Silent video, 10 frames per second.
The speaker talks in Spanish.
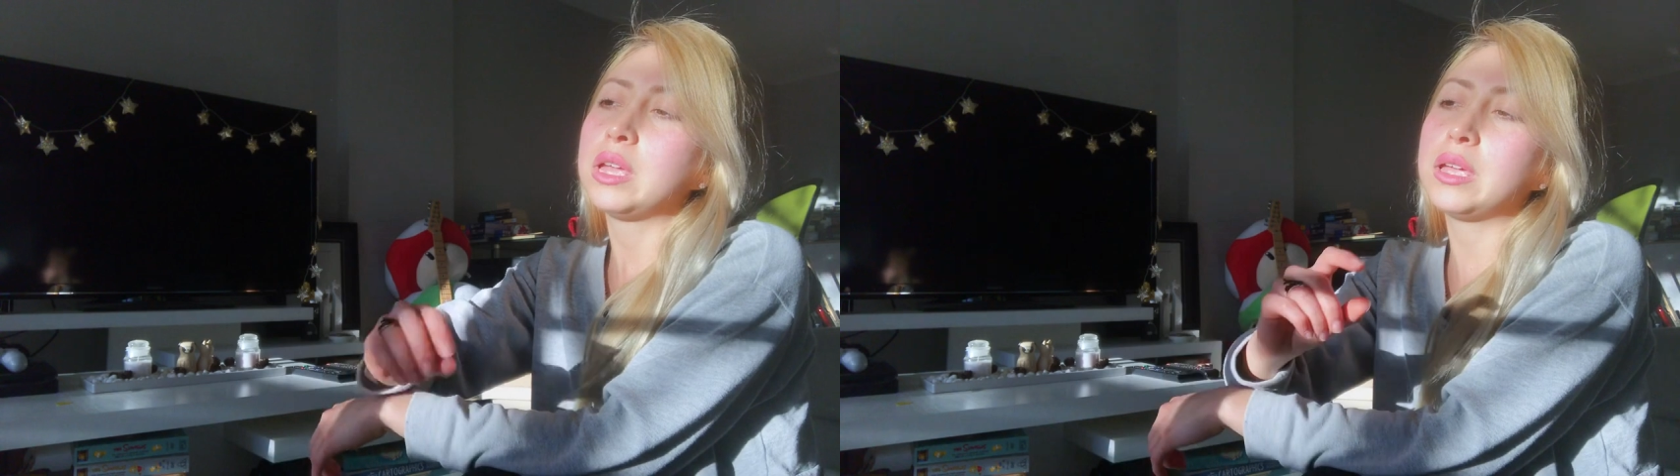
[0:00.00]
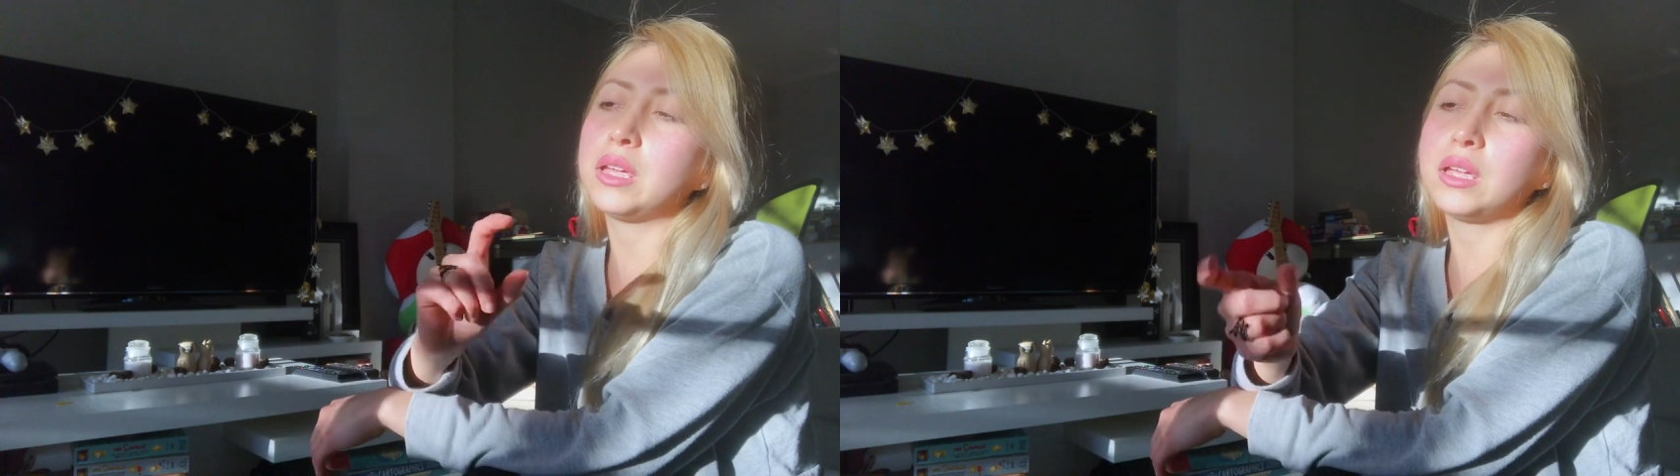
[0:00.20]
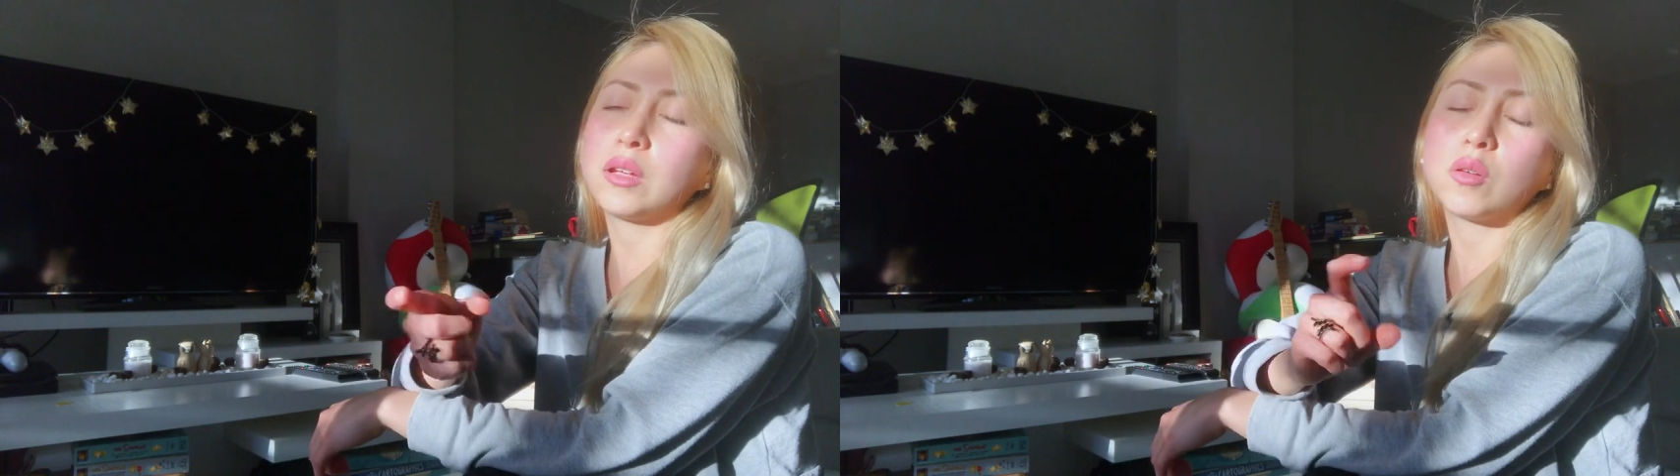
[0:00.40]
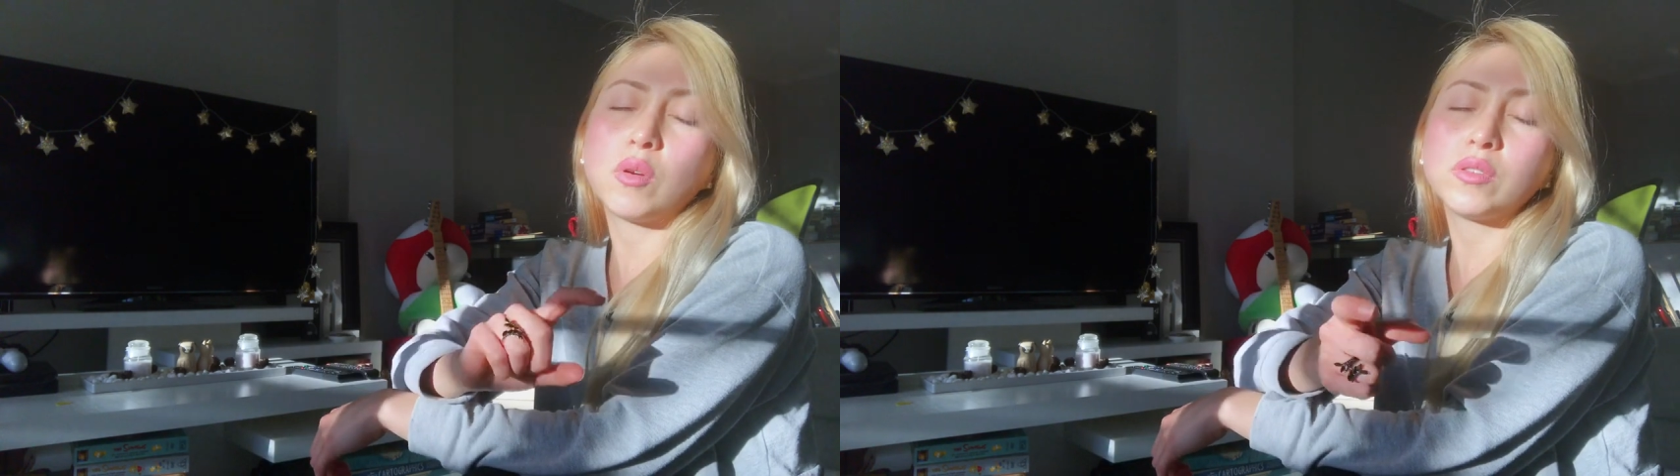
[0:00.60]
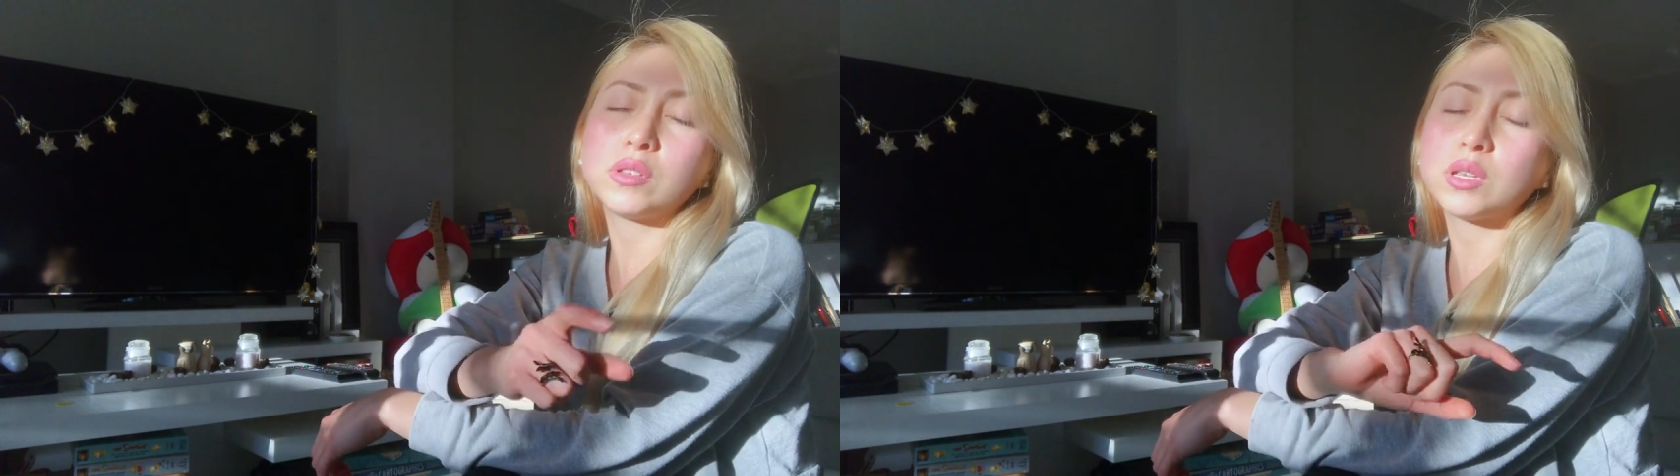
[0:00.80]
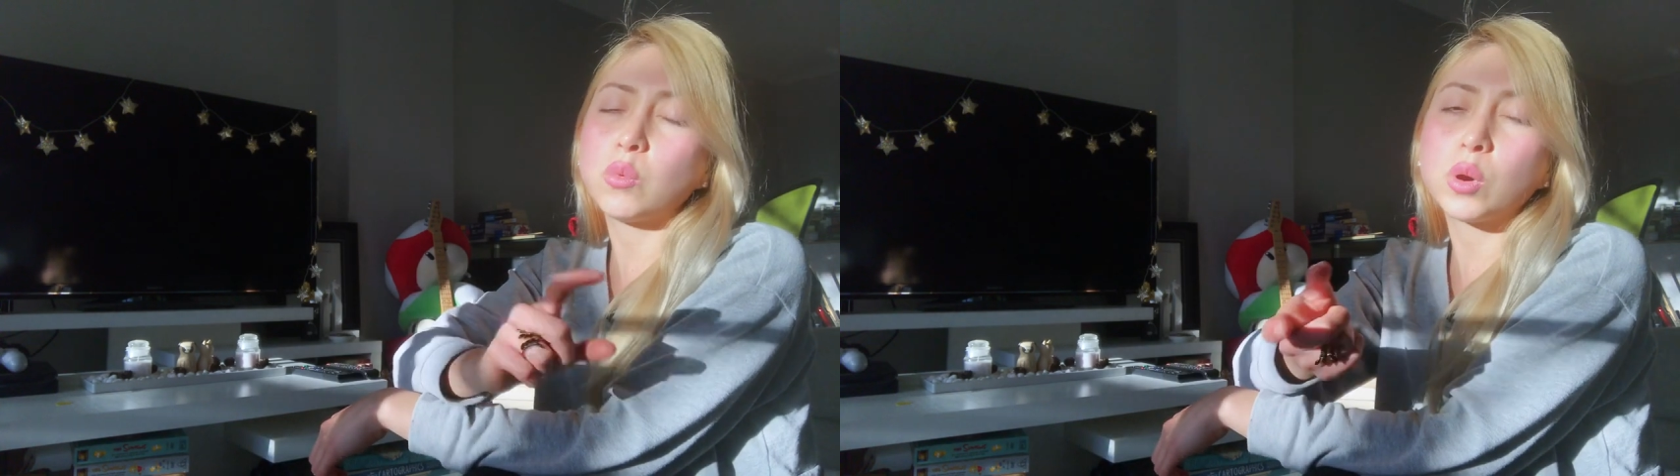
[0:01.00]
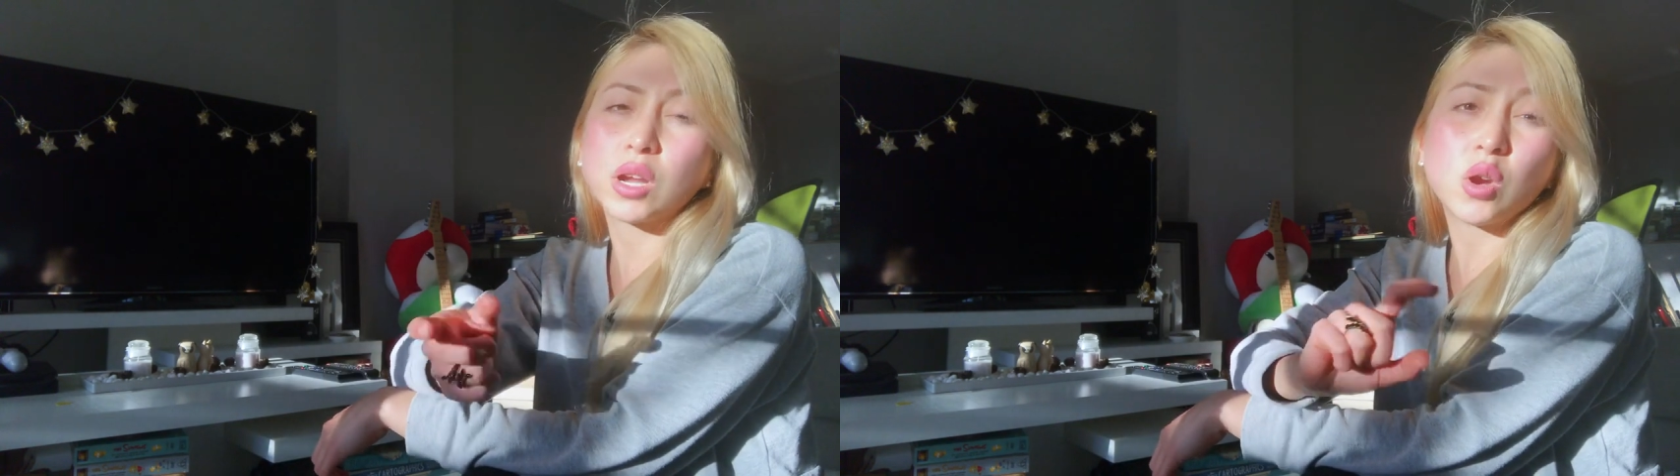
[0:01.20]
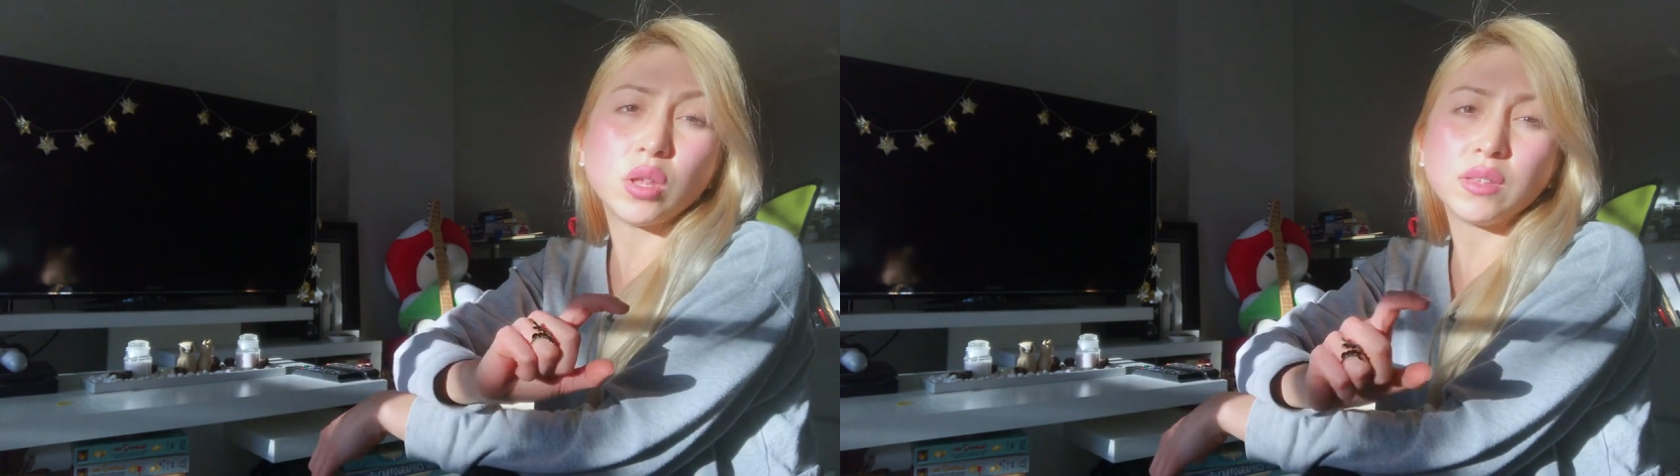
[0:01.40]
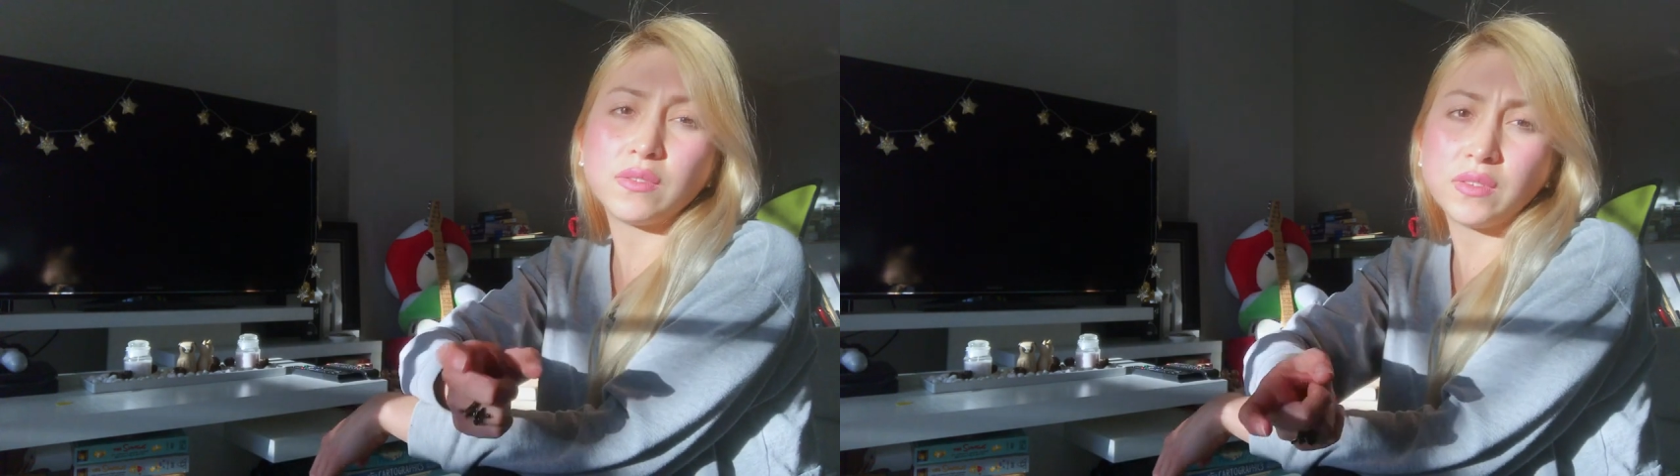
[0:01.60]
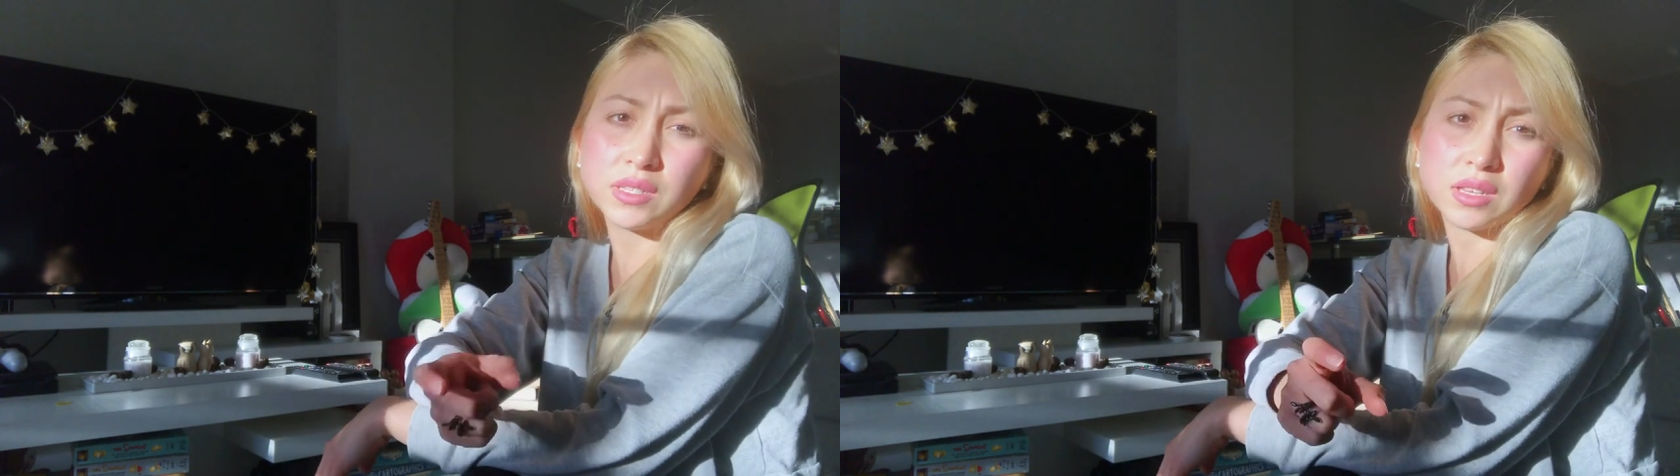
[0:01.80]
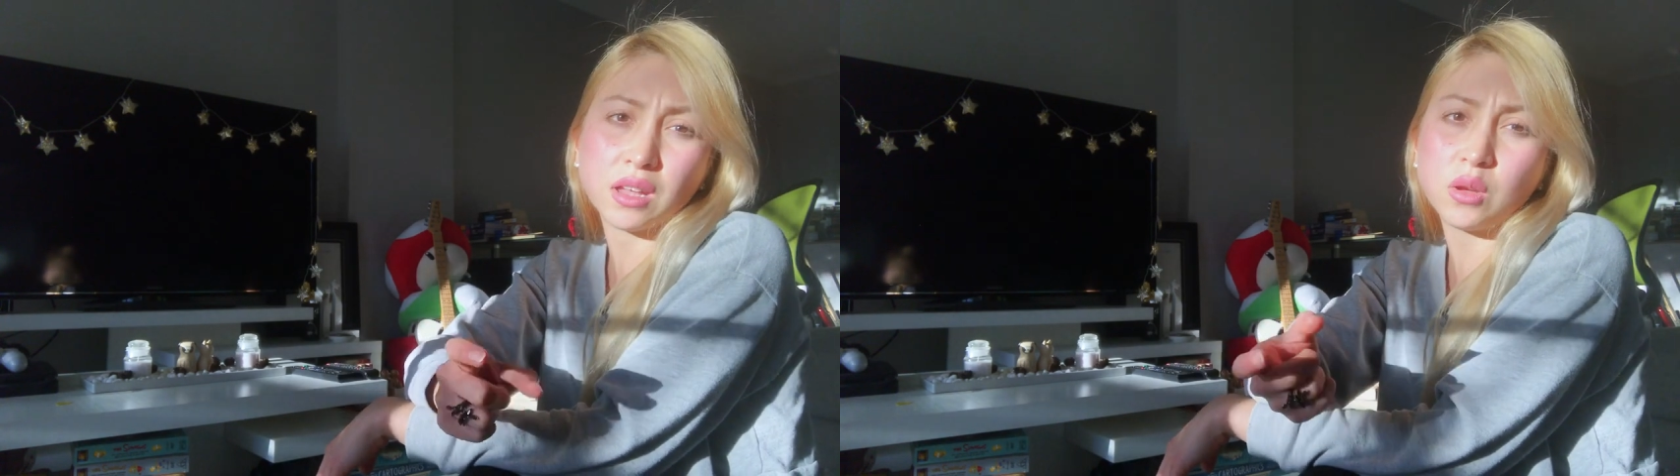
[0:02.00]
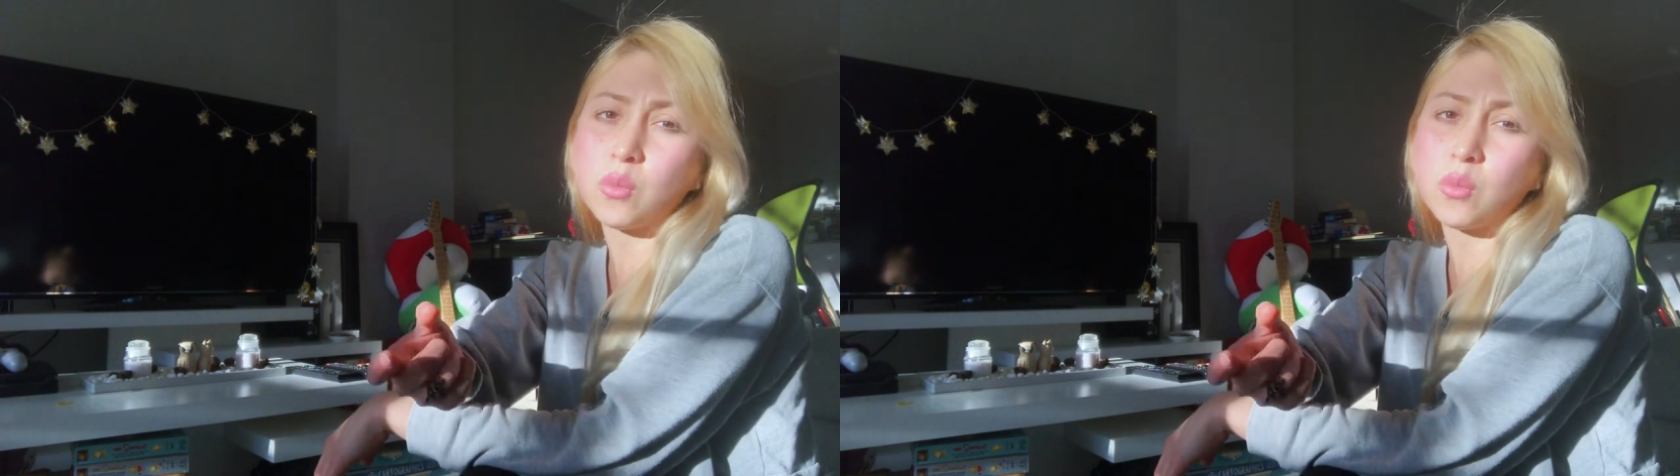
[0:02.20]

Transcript: eh, cuando es el Working Holiday Visa,